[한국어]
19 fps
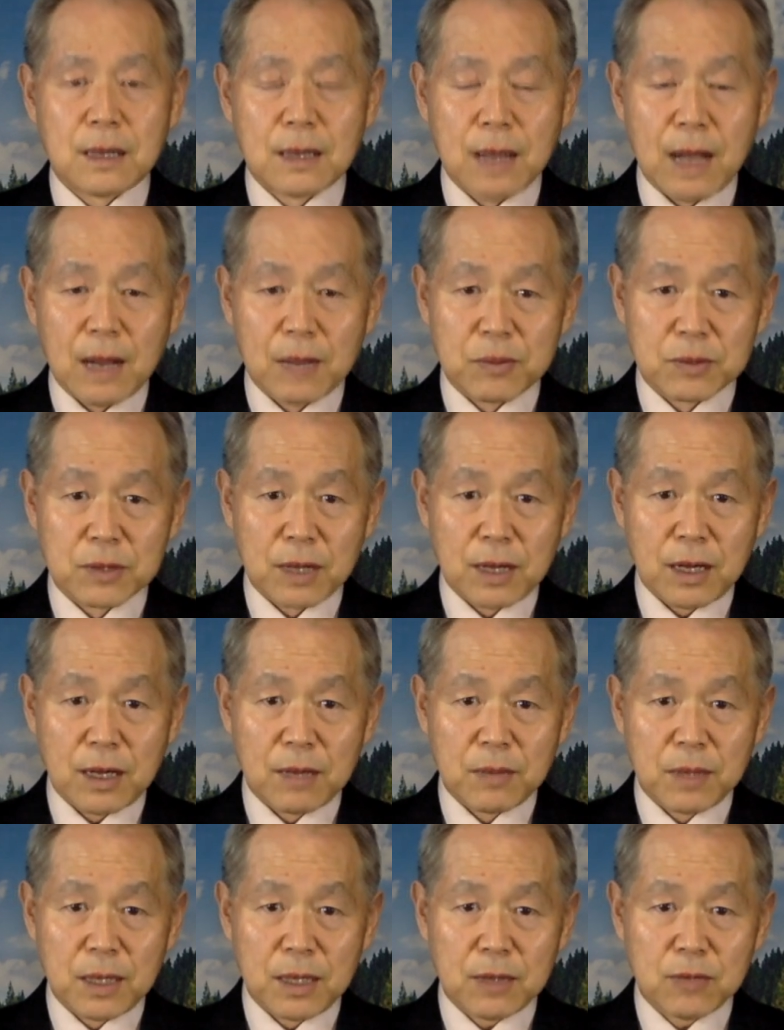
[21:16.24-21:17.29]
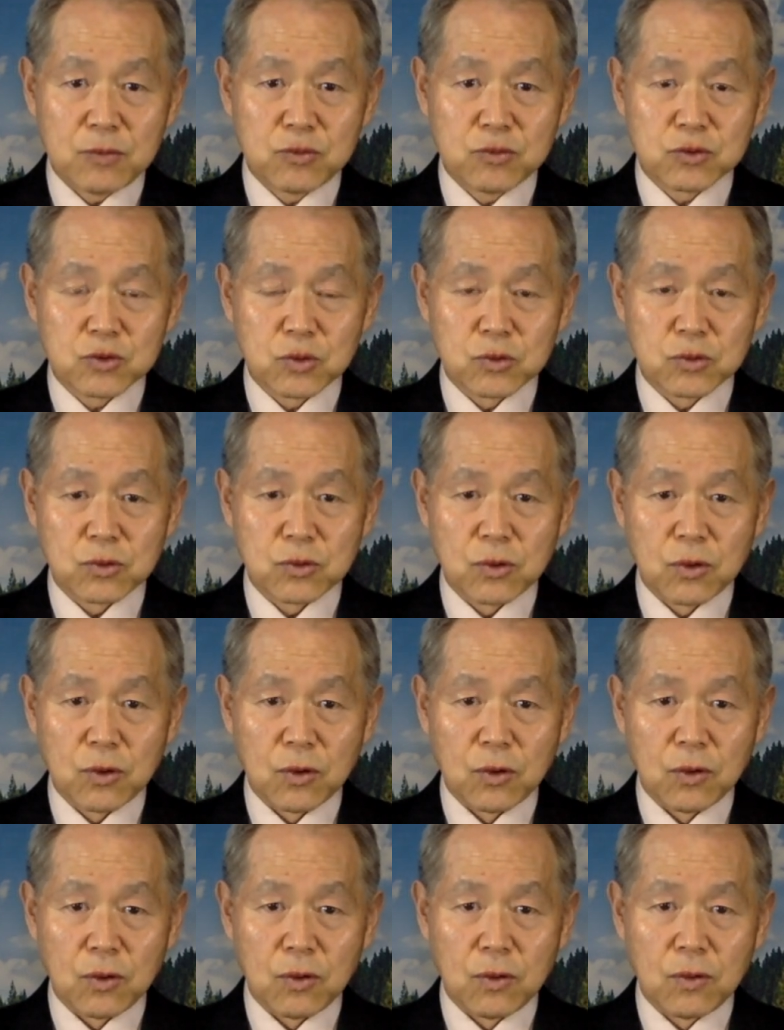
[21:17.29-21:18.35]
아브라함의
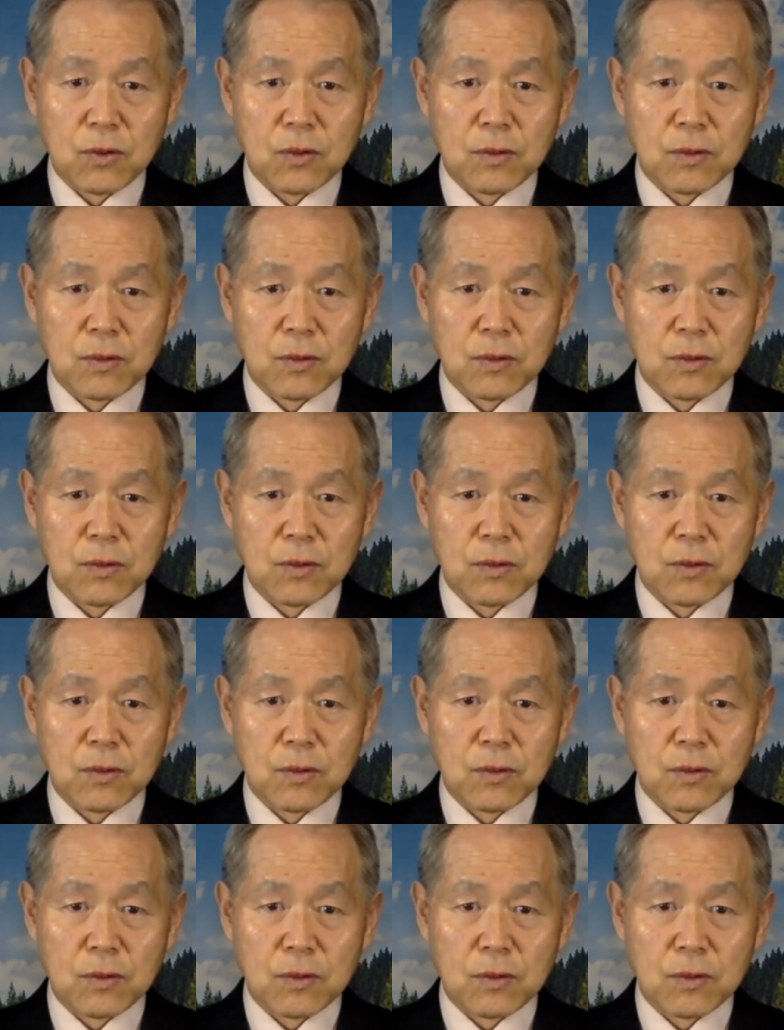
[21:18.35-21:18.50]
후손으로